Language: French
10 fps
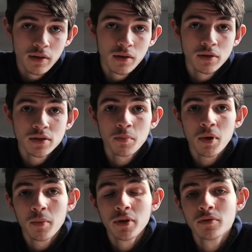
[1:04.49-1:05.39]
et euh,
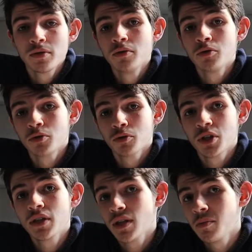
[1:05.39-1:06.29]
ça permet aussi de changer les